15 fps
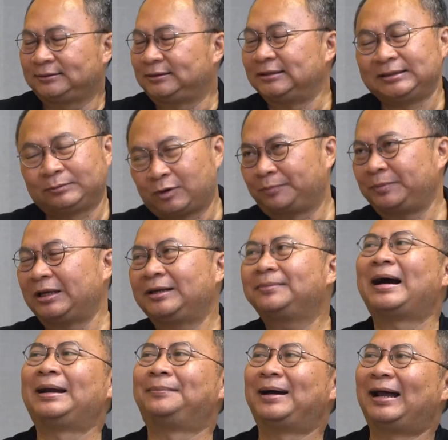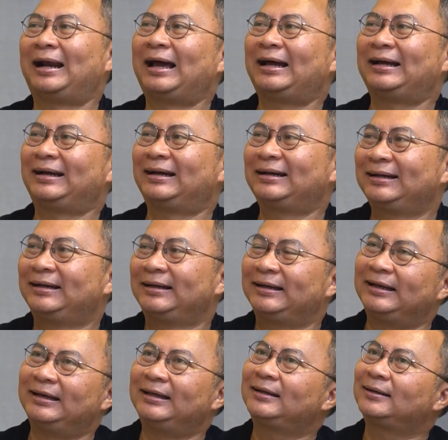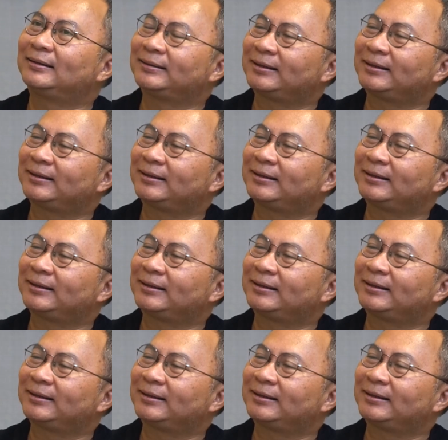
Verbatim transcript: สี่สิบกว่าปีที่ผ่านมาละทีนี้